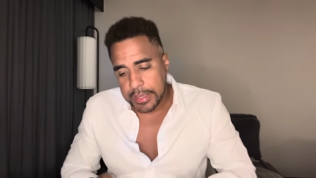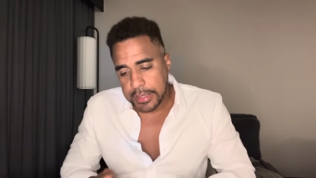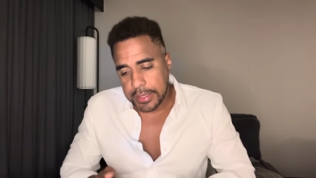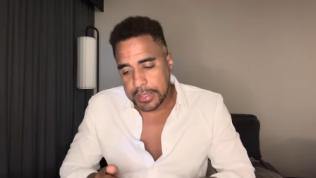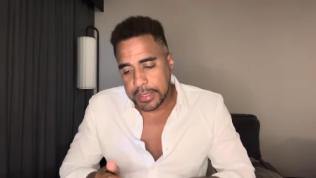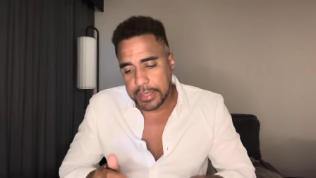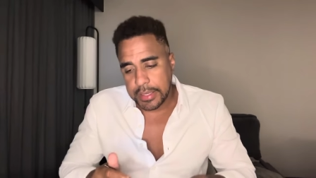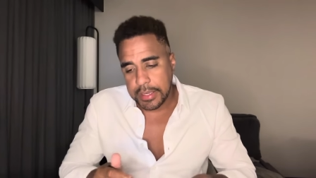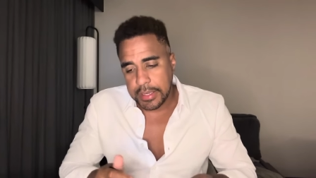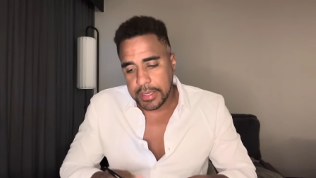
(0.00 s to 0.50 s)

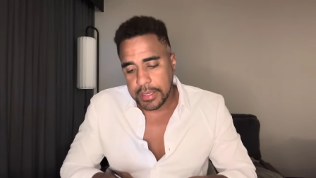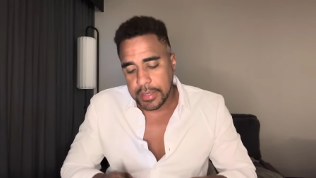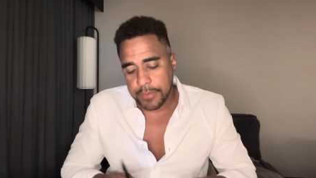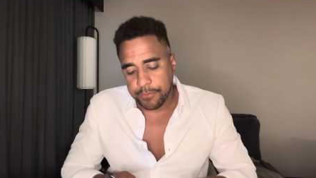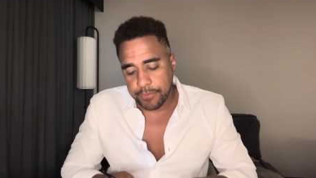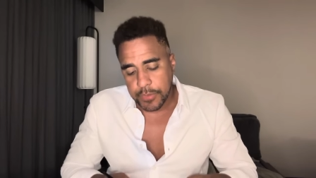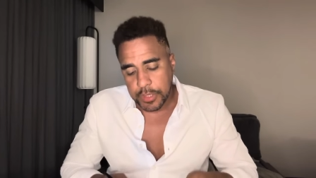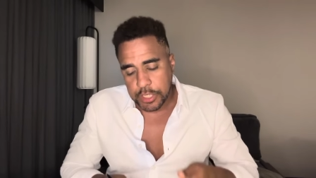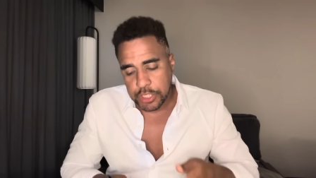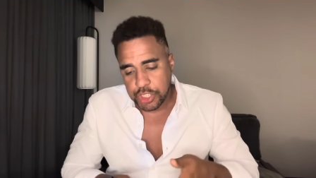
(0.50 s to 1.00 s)
que
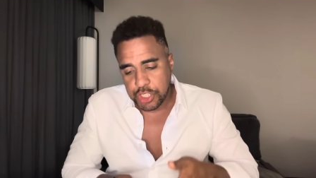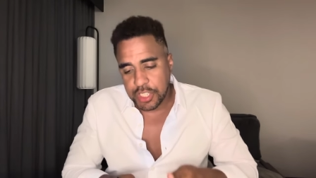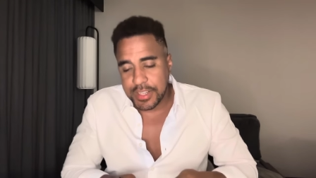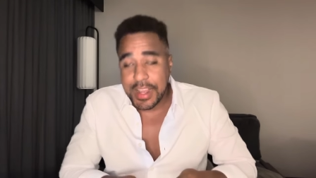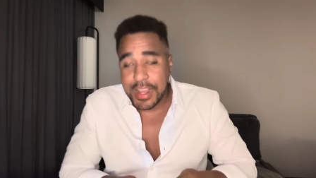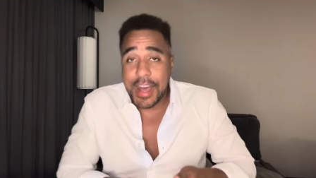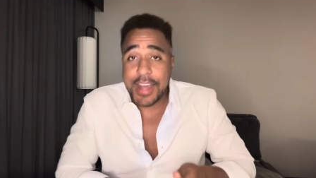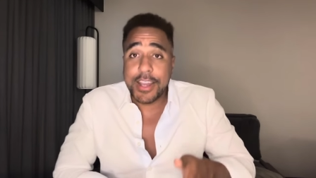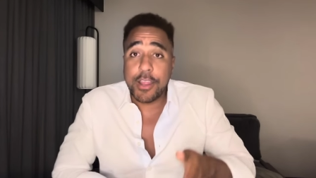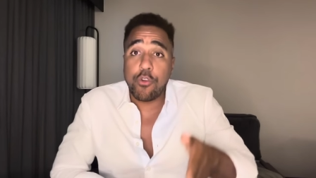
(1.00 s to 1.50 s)

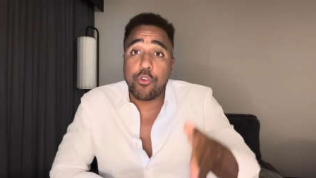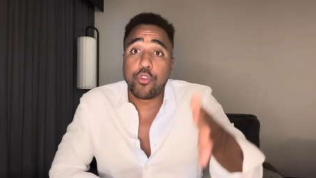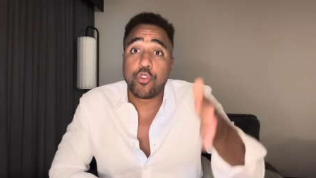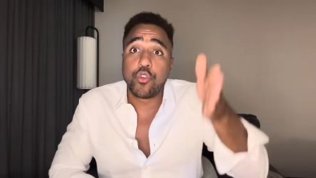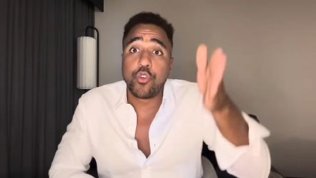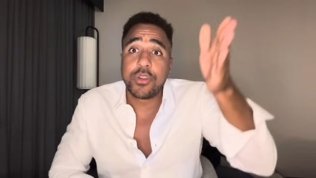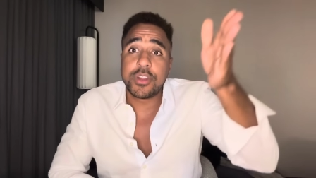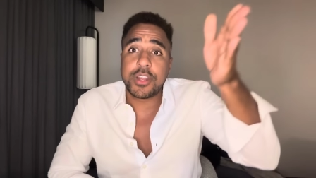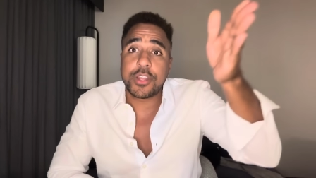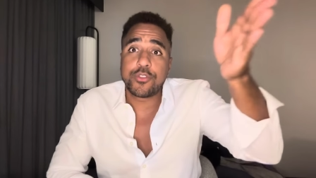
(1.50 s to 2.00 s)
tirarem o
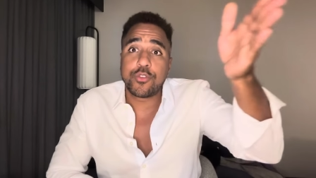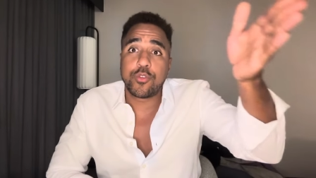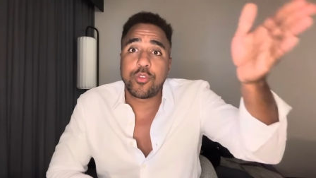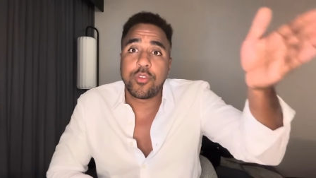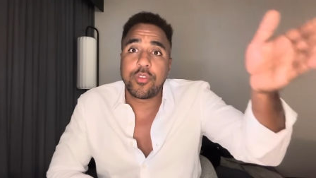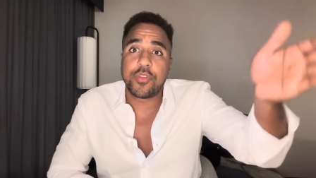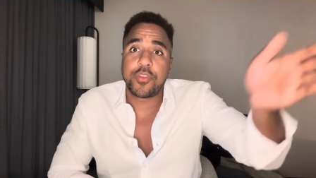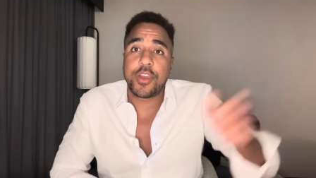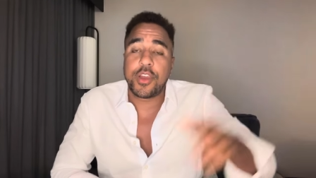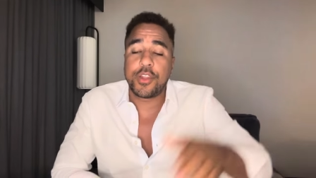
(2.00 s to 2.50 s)
Lula do
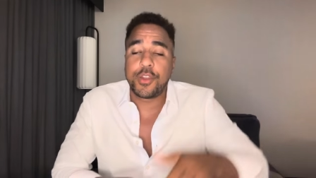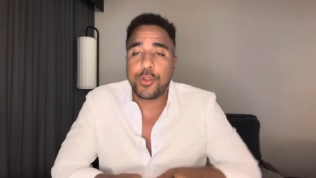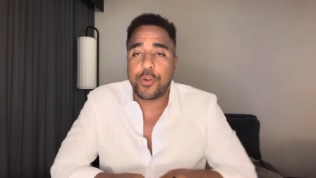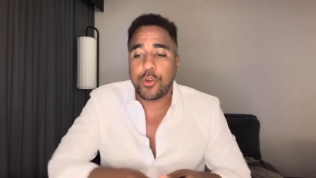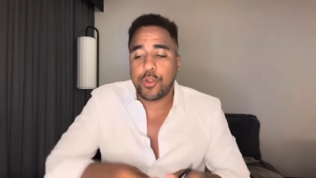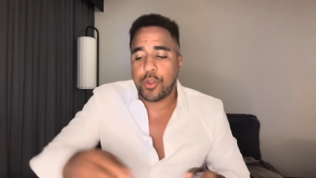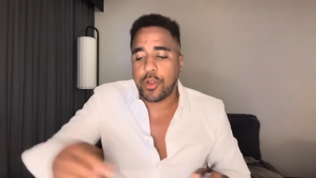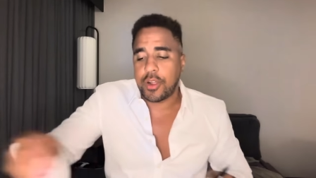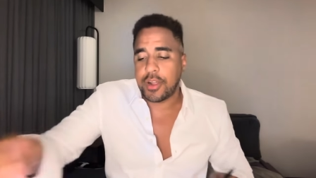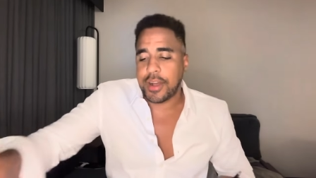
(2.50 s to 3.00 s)
governo e
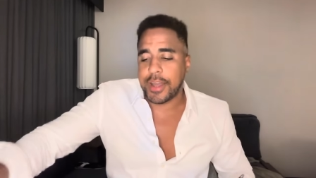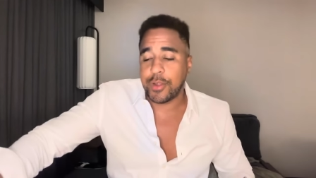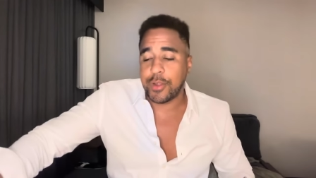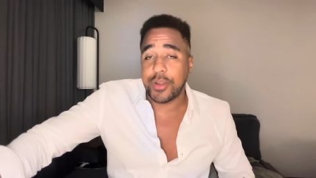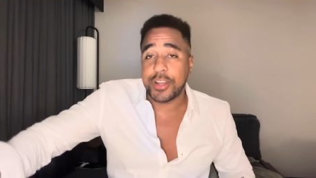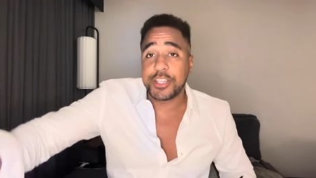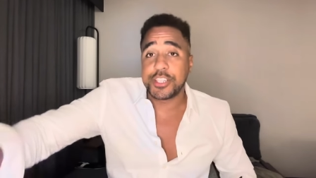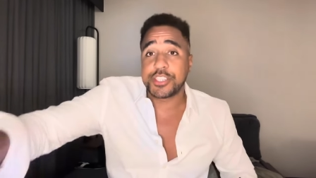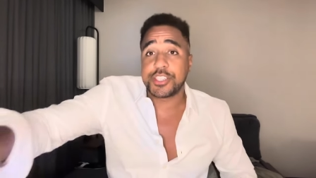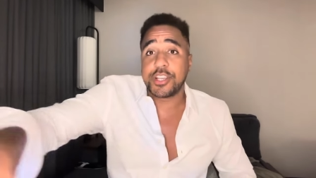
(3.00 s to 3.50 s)
colocarem o
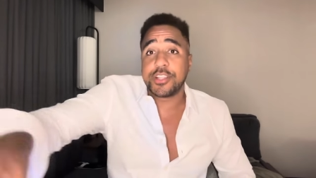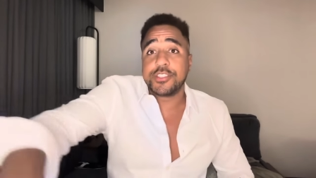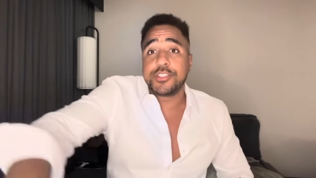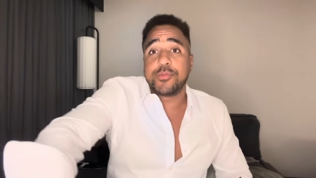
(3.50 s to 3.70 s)
Alexandre